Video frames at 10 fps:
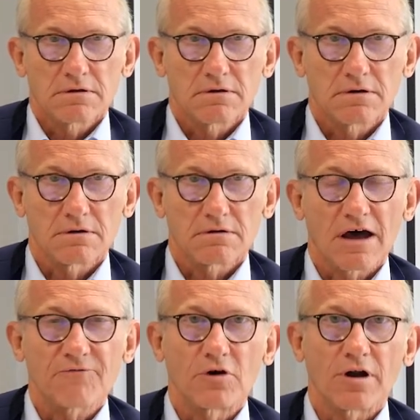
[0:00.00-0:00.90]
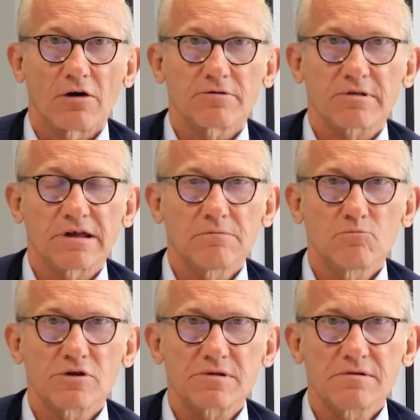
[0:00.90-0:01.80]
äh, davon ausgehen
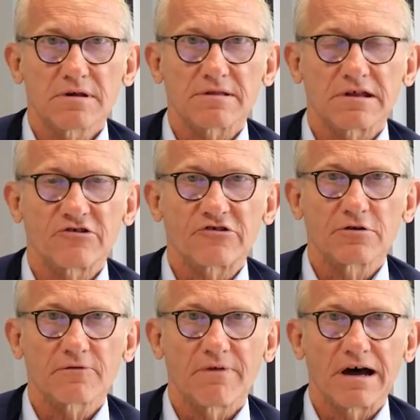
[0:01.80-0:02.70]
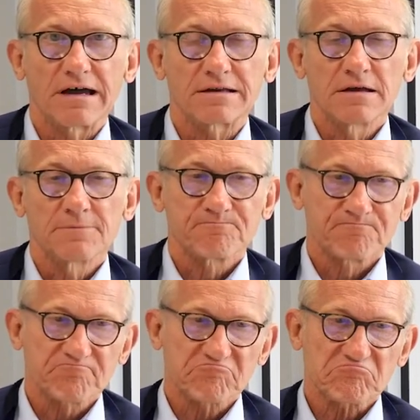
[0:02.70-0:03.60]
müssen, dass sie ein Stück weit
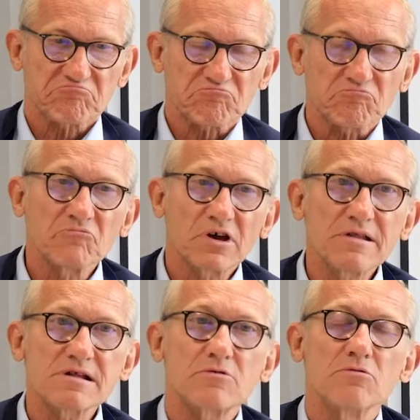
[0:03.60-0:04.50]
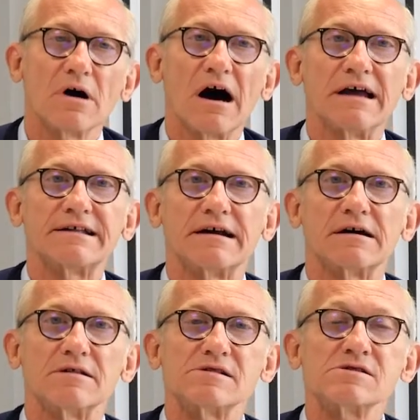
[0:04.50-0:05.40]
ein
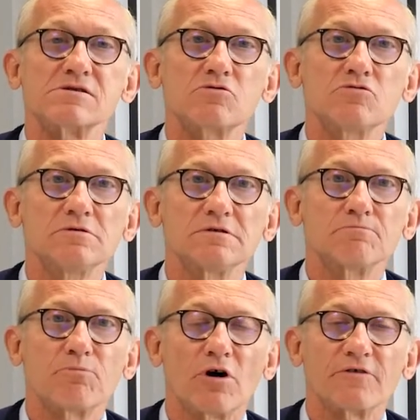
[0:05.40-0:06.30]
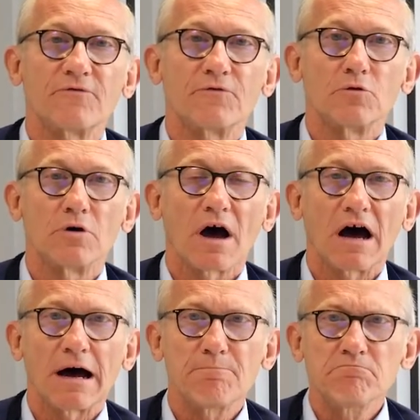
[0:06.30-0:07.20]
risikoreicheres Kundenportfolio
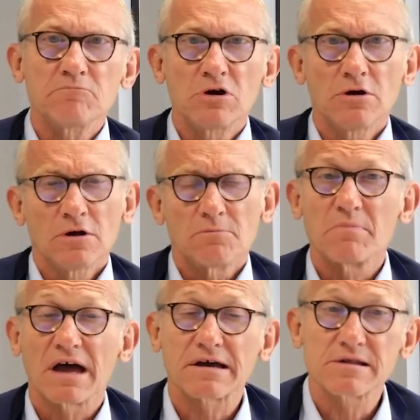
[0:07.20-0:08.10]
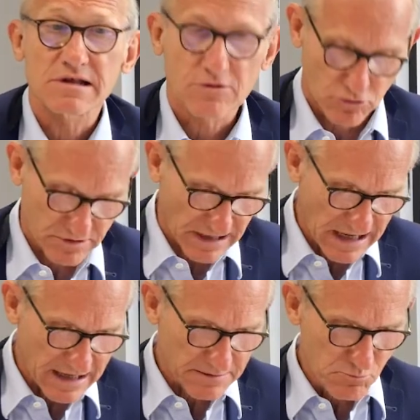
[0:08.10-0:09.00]
haben, mehr Risiko
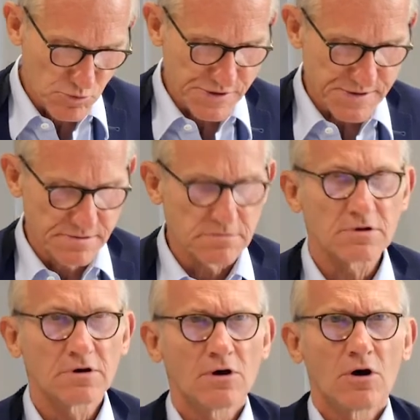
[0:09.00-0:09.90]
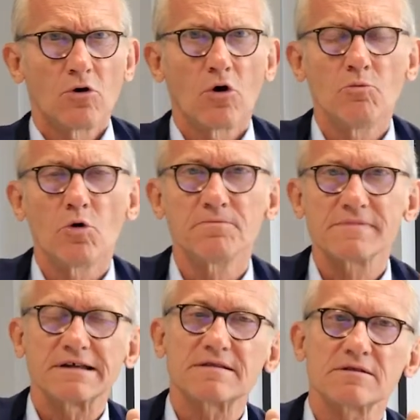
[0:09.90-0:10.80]
tragen müssen, um
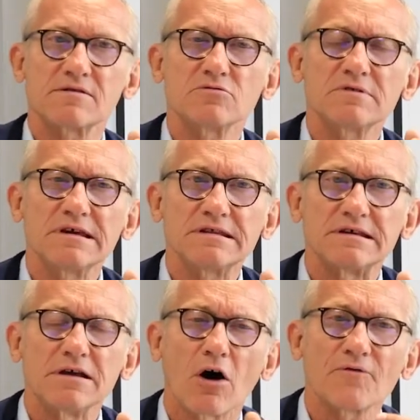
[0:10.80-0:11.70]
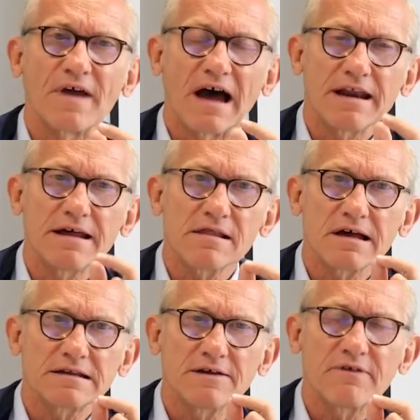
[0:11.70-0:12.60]
Umsätze zu tätigen. Auf der anderen
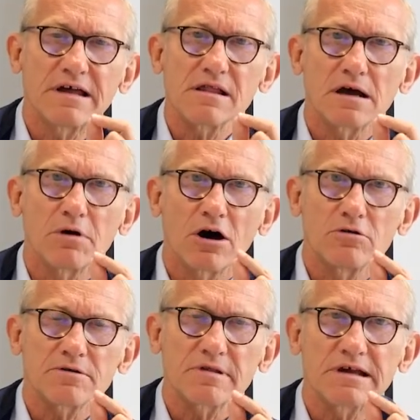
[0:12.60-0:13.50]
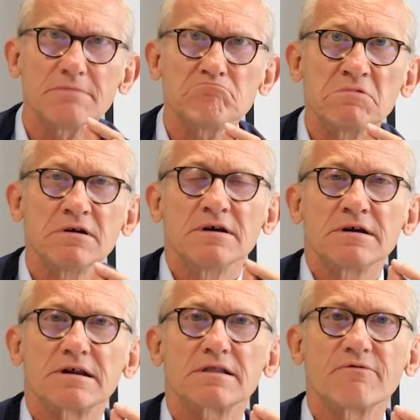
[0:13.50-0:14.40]
Seite werden Sie aber auch sehen,
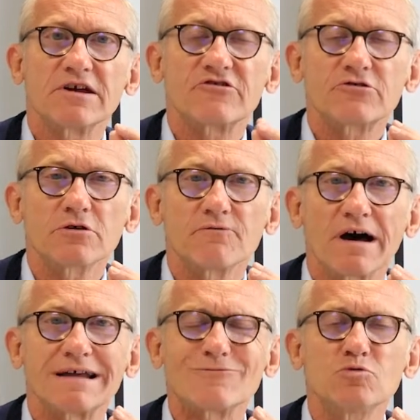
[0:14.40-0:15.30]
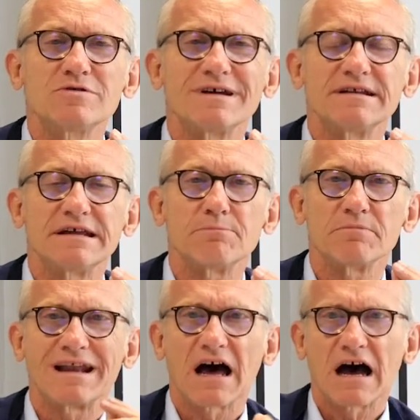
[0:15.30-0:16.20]
dass wir ein Stück weit
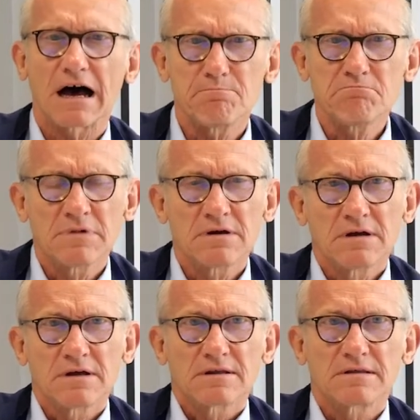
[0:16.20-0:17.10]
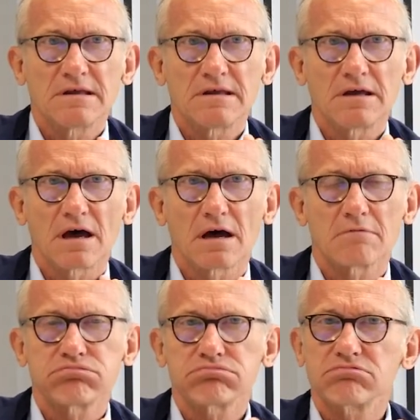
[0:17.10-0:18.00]
Unternehmen haben, die
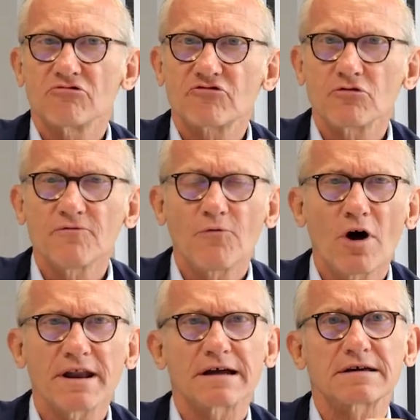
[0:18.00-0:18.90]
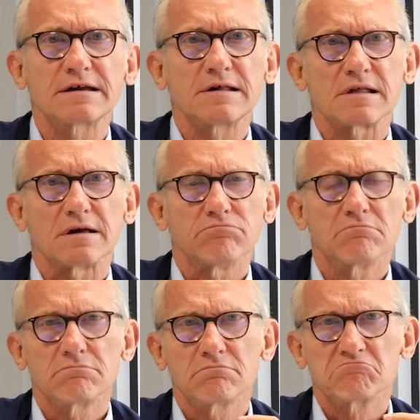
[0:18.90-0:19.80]
äh, schon vor der Krise
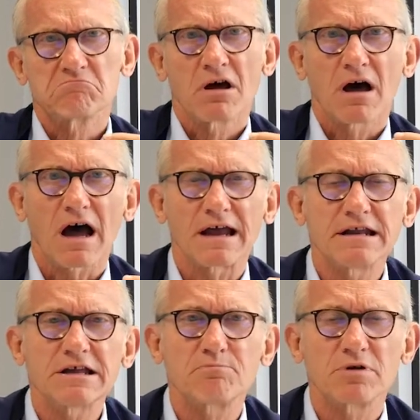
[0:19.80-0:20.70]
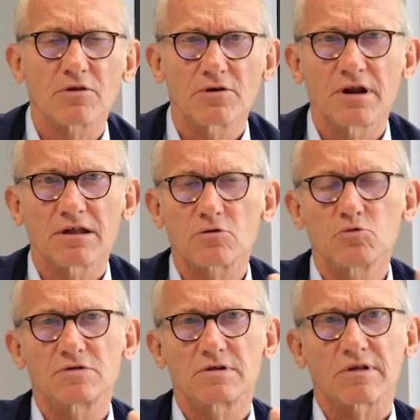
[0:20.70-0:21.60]
ein nicht besonders
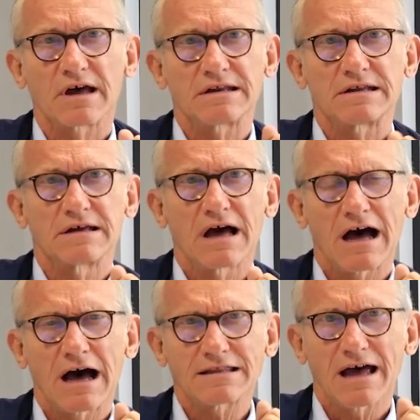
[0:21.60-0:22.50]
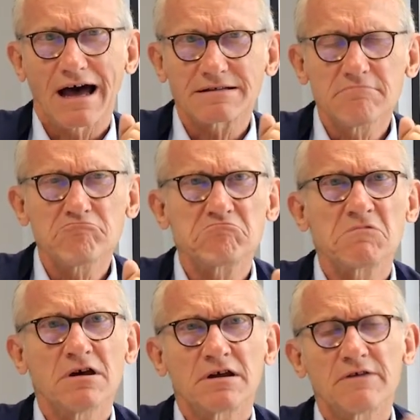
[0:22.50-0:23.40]
gutes Rating hatten
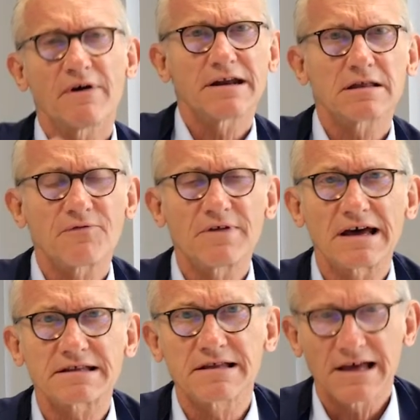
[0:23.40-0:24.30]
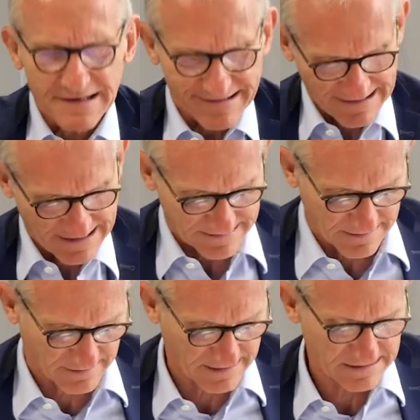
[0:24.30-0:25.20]
die werden jetzt vielleicht ein ganz
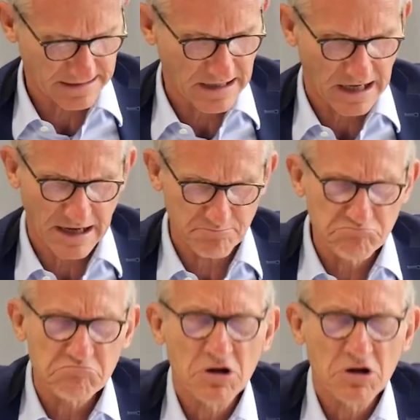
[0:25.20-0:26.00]
schlechtes Rating haben